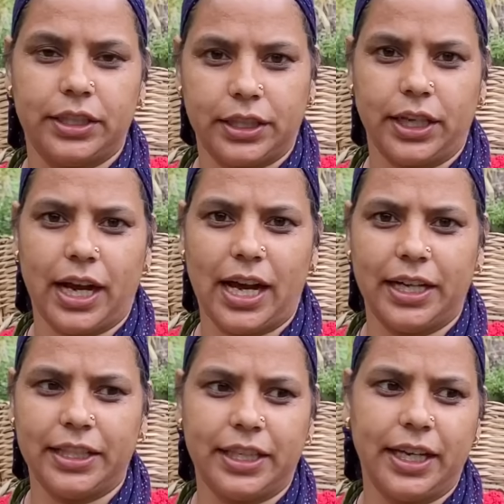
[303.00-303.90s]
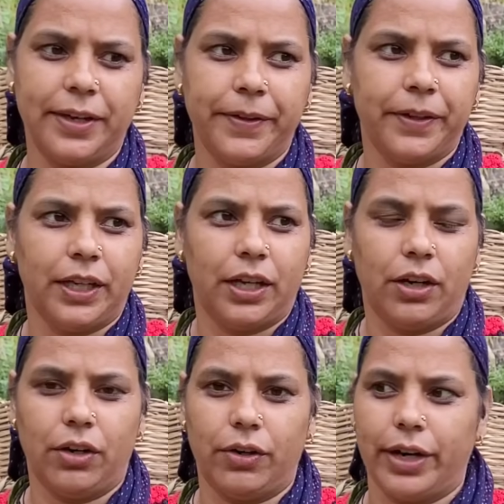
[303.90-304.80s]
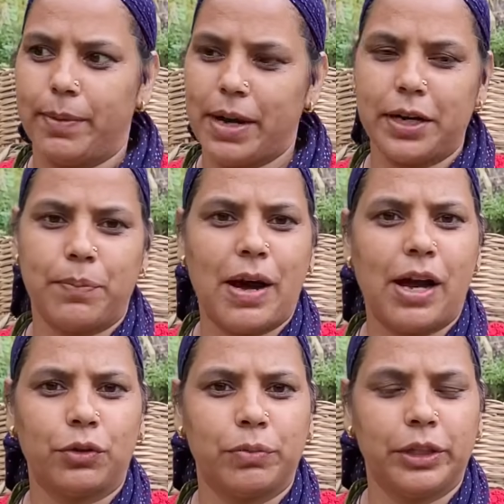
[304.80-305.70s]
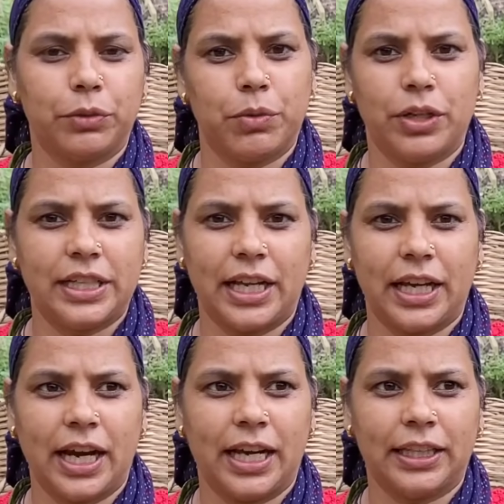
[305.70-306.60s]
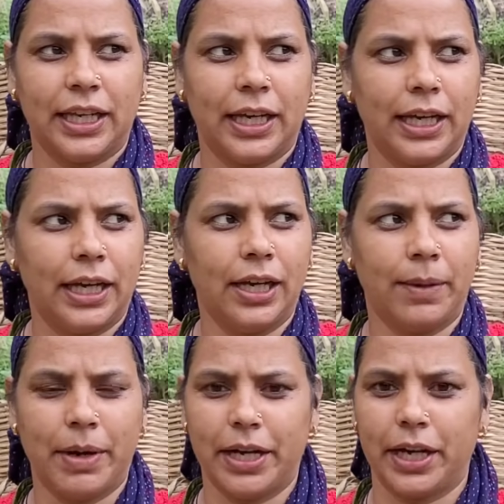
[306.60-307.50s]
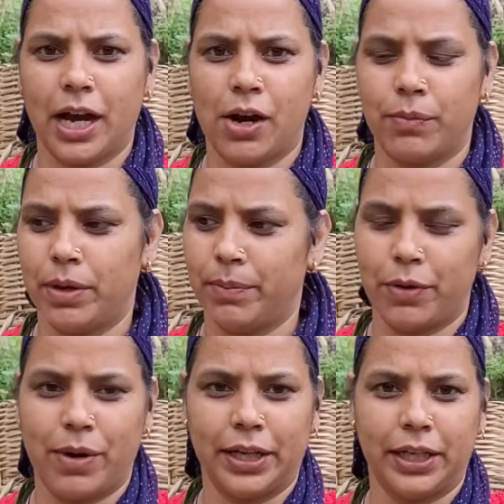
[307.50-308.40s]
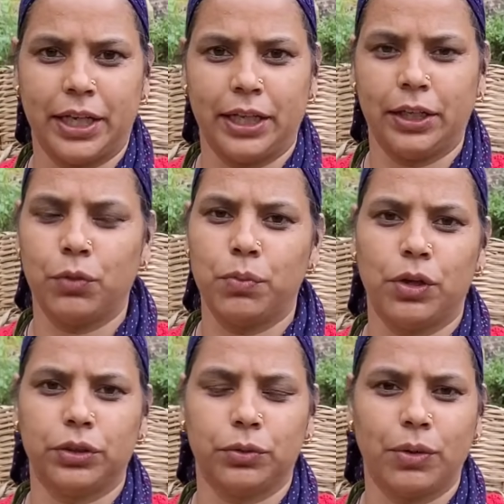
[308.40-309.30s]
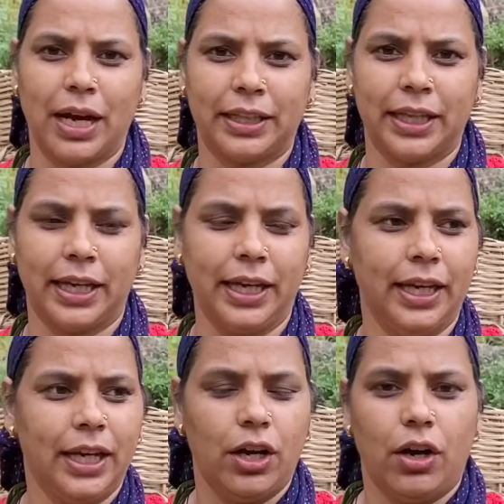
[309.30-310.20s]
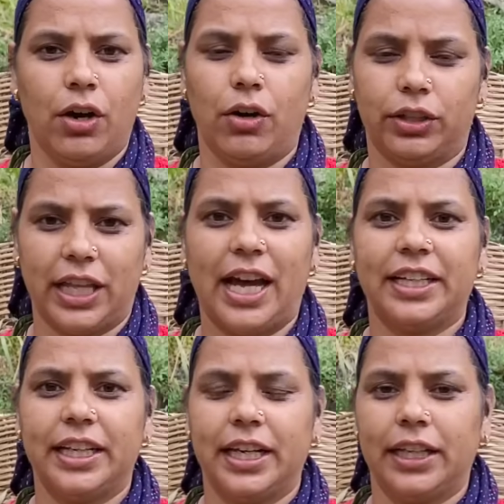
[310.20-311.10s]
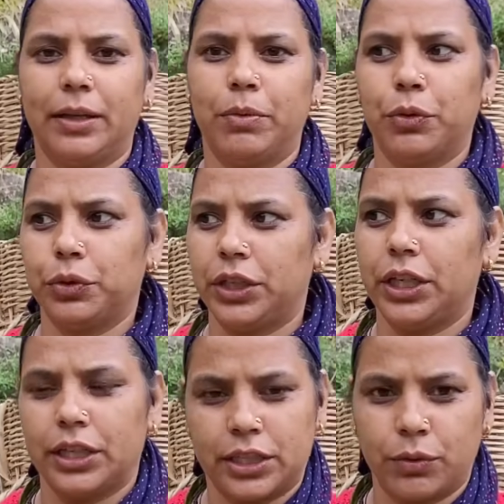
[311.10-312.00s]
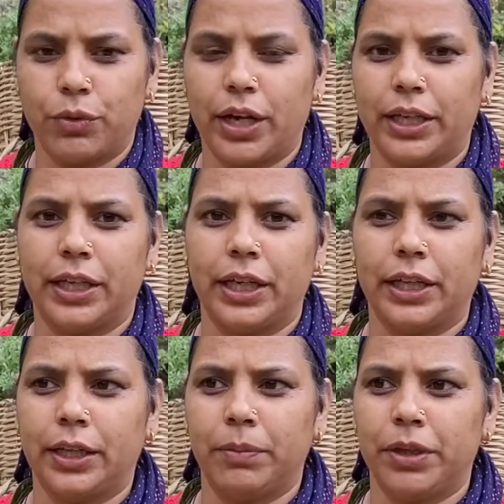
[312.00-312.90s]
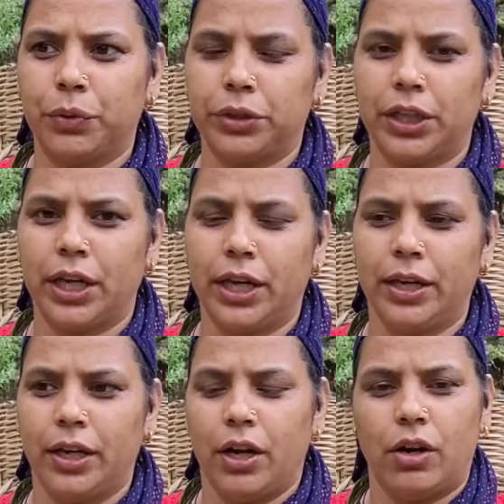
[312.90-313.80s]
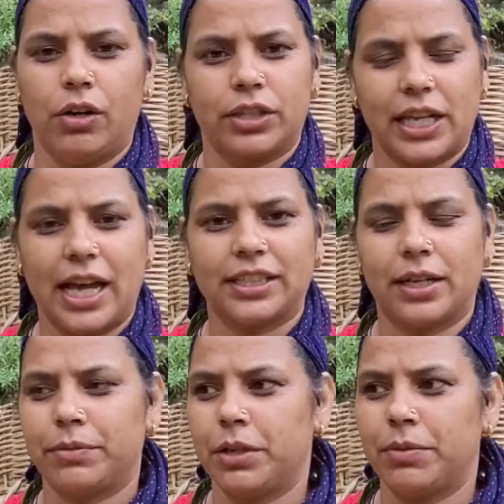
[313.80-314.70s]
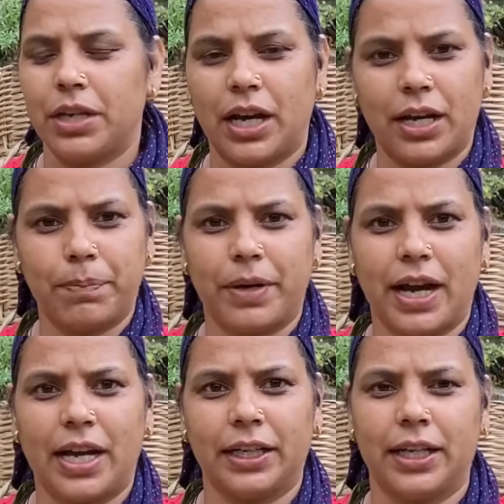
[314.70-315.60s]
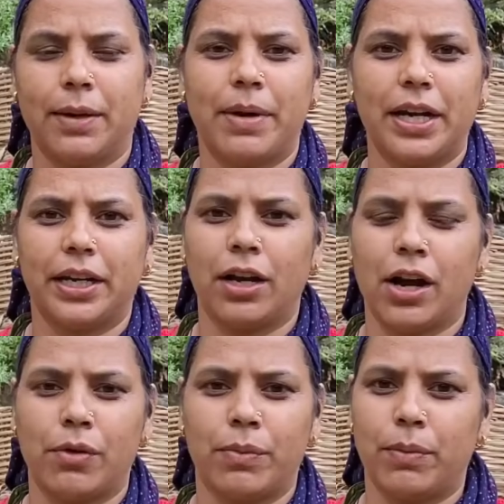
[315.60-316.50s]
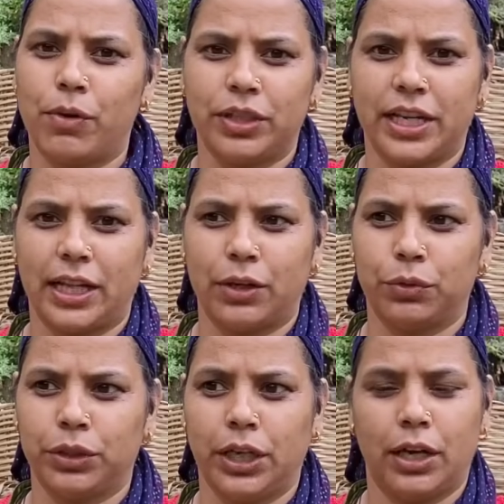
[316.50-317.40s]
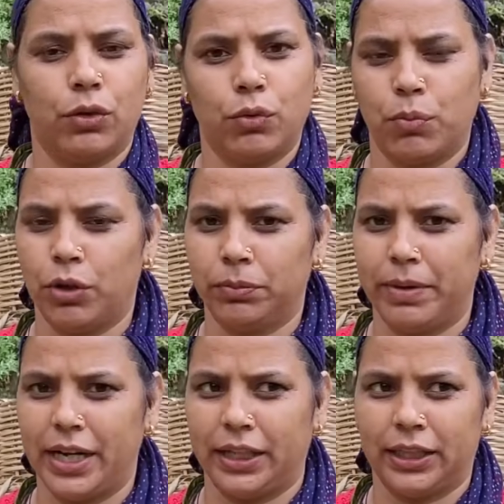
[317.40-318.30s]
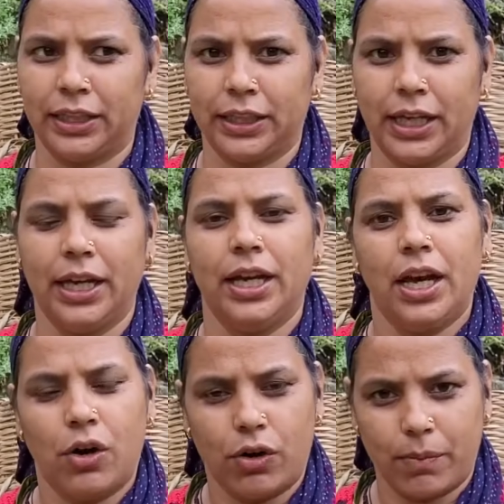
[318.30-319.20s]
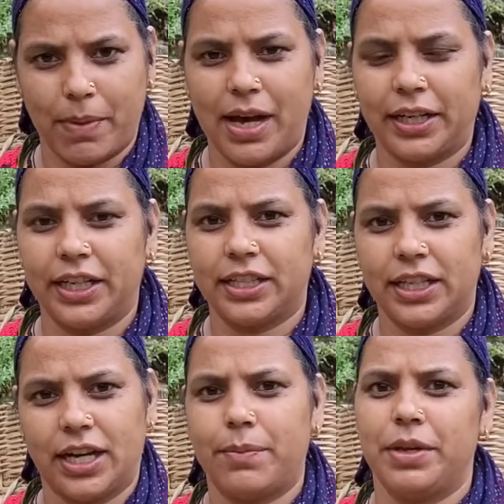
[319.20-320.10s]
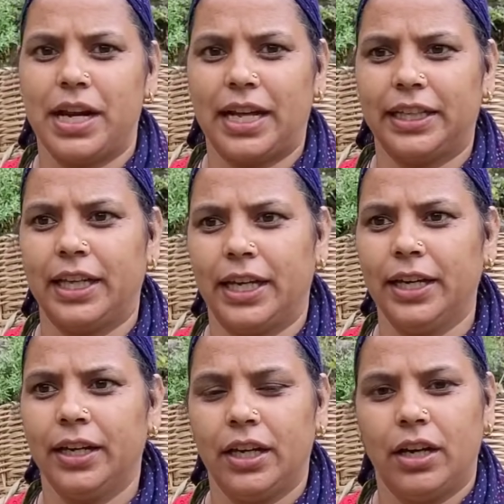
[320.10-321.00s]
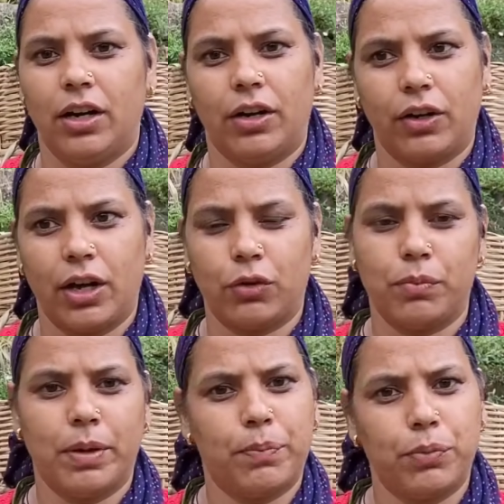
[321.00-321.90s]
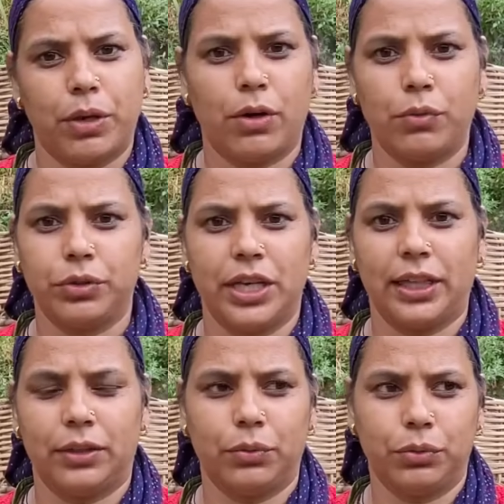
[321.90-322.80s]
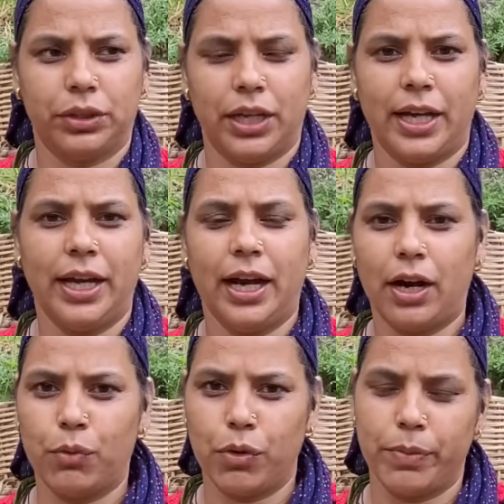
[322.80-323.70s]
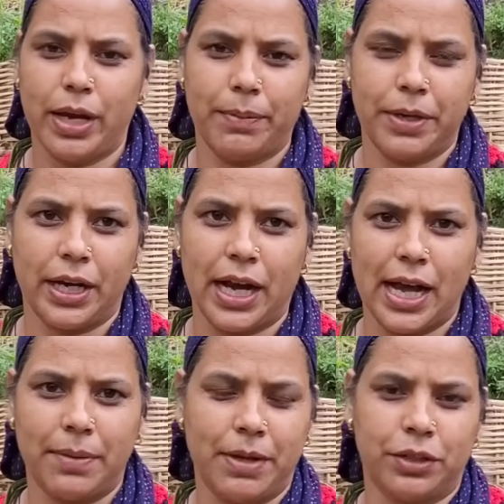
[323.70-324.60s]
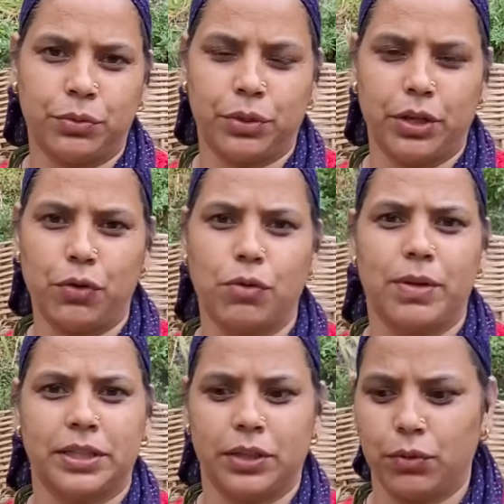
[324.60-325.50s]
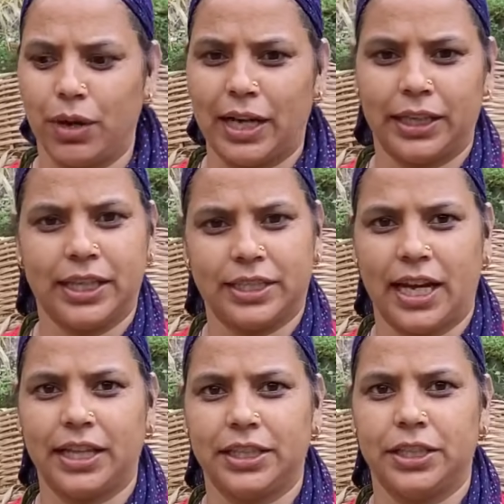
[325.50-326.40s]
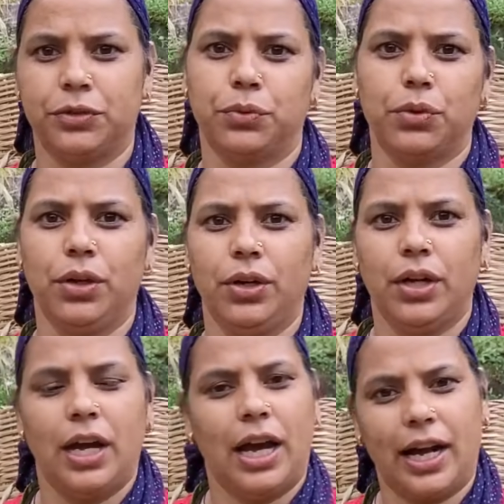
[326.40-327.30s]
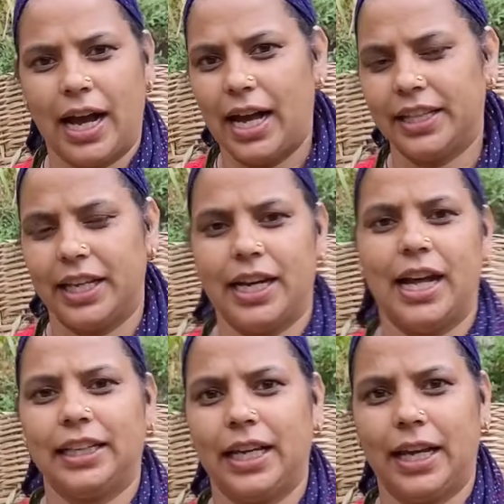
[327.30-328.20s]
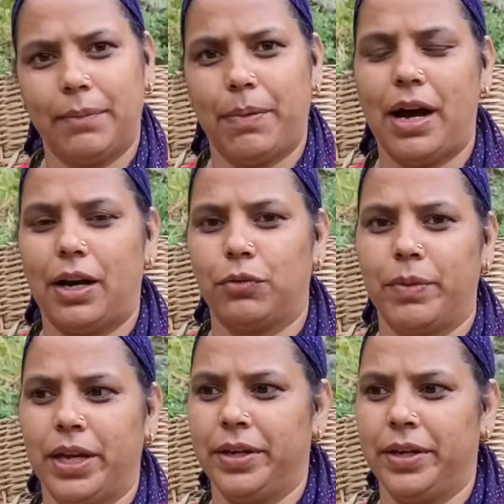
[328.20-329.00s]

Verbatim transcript: इससे खाने से और हमारे पहाड़ों में तो बहुत ज़्यादा खाते हैं हमारे गाँव में मनवाई की खेती बहुत उगाते हैं और धान की खेती भी होती है झंगोरा की खेती भी होती है और साग सब्जी भी हर प्रकार की हमारे गांव में बहुत ज़्यादा होती है लोग बहुत मेहनत करते हैं और मार्केट से कम लाते हैं और घरों में पूरा उपजा उगता है और वो भी अपने गाय भैंस के गोबर से उगाते हैं सारी चीज़ों को और खाद नहीं लाते हैं पहाड़ों में